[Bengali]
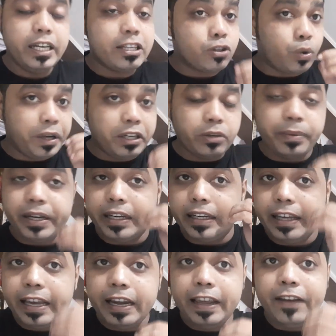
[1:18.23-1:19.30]
ইট ইস গোয়িং টু বি
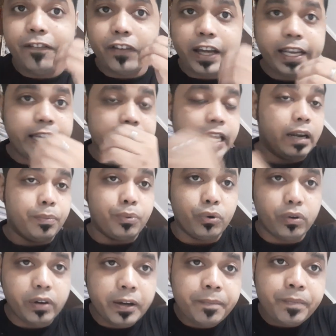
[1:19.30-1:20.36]
রিয়েলি ভেরি হেল্পফুল